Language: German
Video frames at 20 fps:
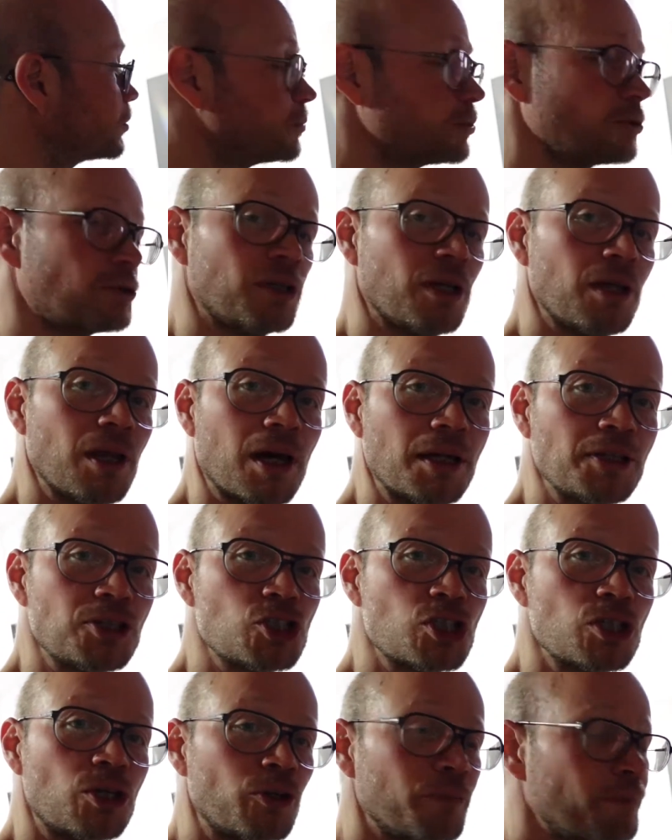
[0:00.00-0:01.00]
Modell
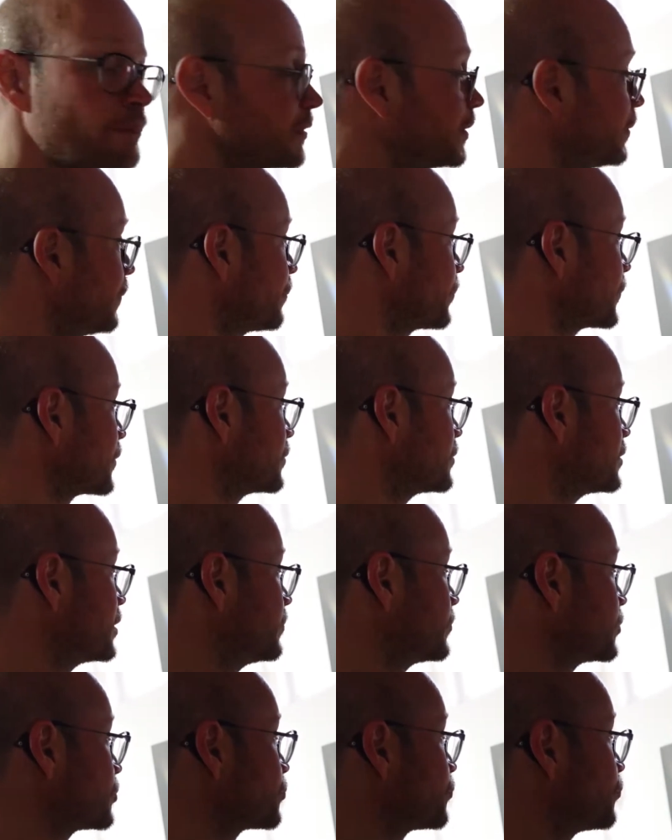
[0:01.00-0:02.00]
anschauen, dann
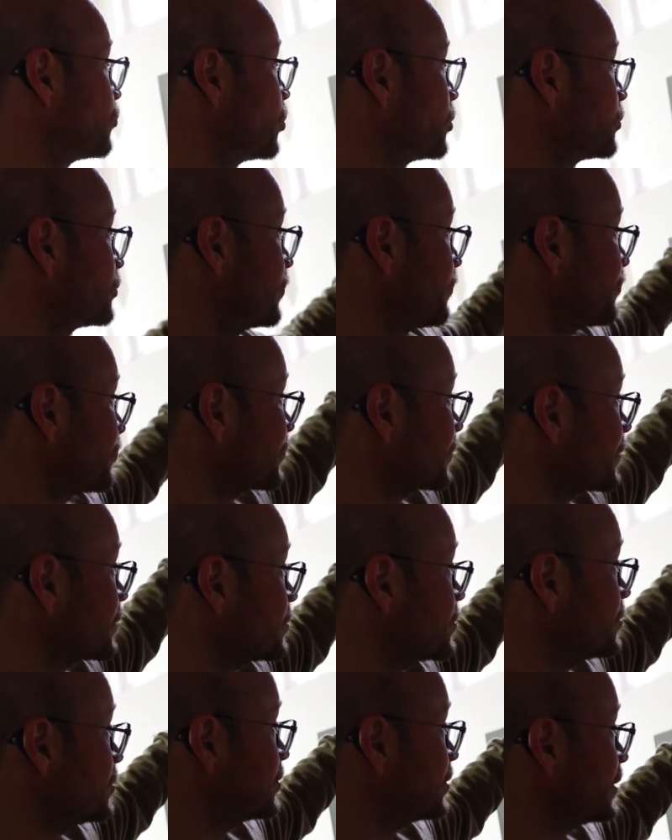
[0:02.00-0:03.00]
sehen wir sofort,
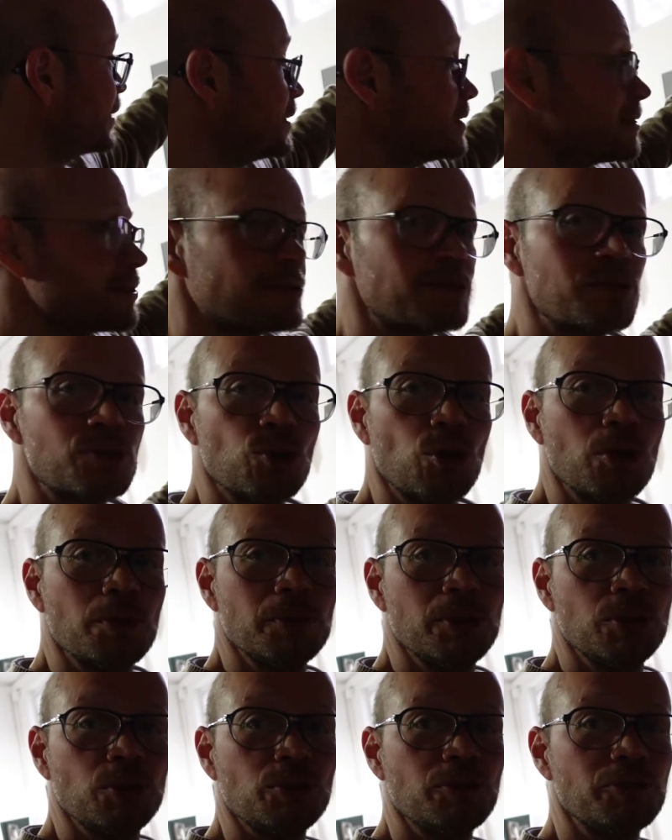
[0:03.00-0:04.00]
dass diese
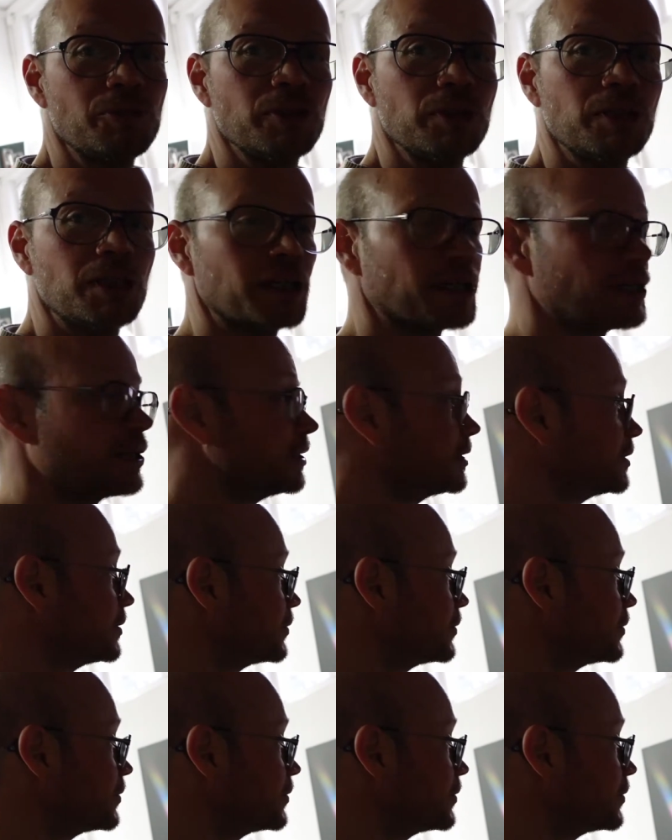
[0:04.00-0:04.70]
Eselsohrbildung viel geringer